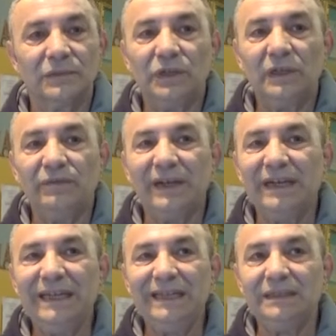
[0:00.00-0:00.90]
non gliene frega
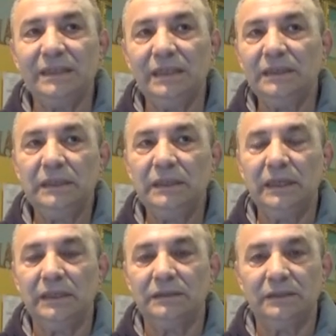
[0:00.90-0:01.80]
niente di
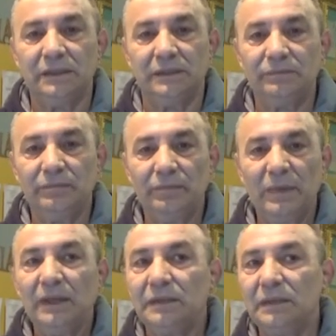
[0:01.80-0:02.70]
niente,
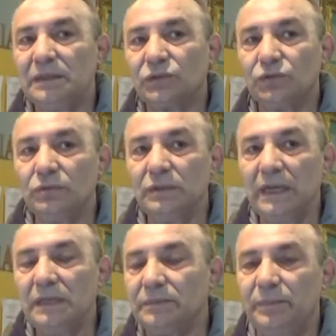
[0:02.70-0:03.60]
di
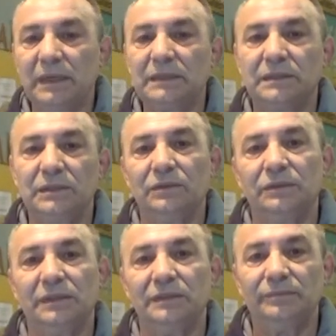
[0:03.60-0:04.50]
nessuna
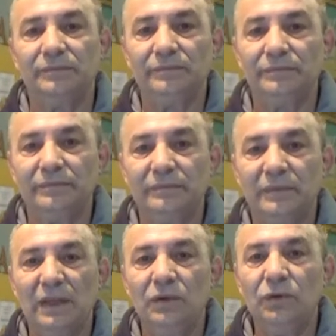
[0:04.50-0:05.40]
spiegazione.
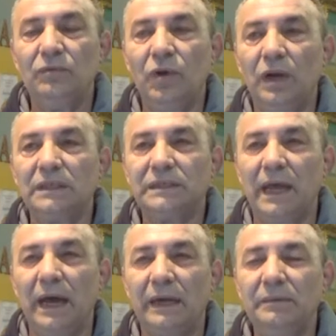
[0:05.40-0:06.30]
Lui vuole
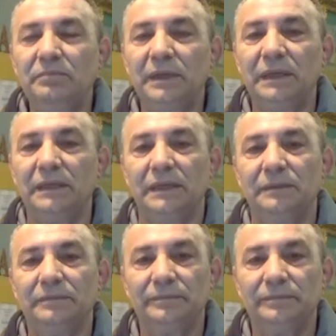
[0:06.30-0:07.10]
stare bene,